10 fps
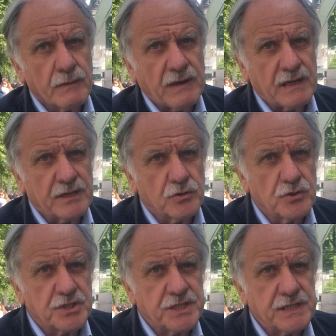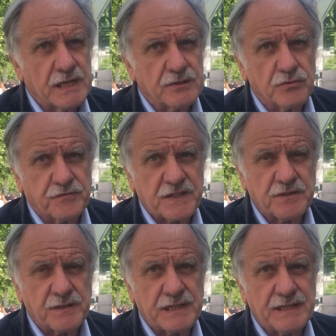bah, L'écologie, de toute
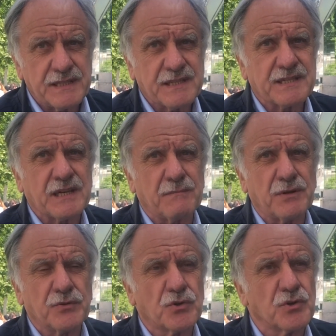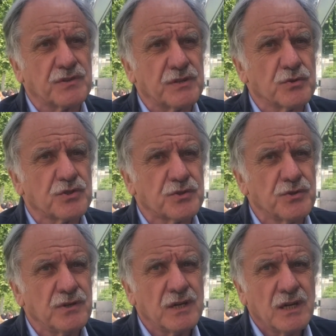façon, elle est nécessairement du côté de
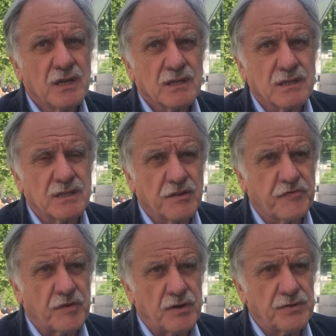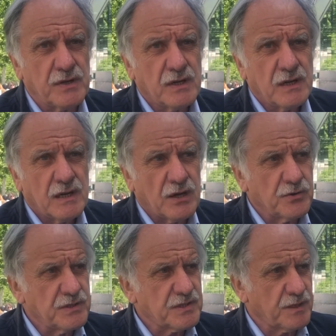ceux qui défendent la
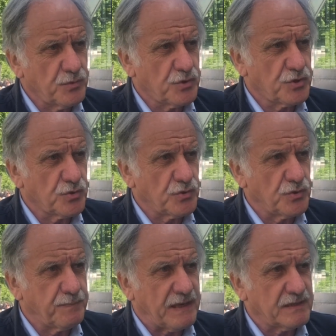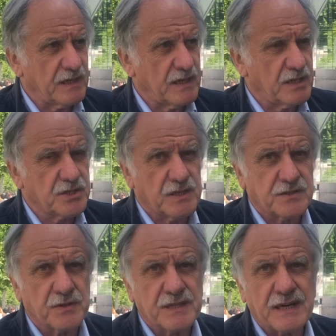redistribution, le partage, la
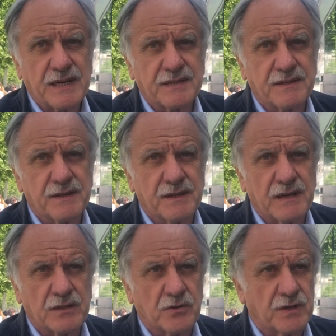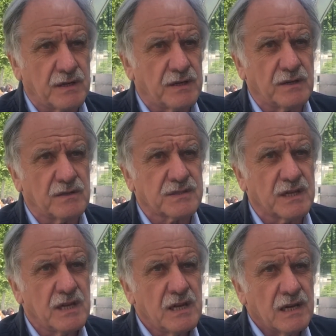solidarité, la tolérance,
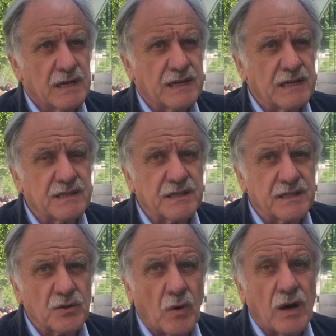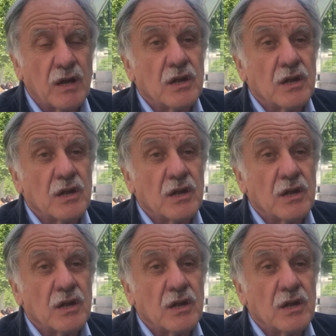l'égalité des droits.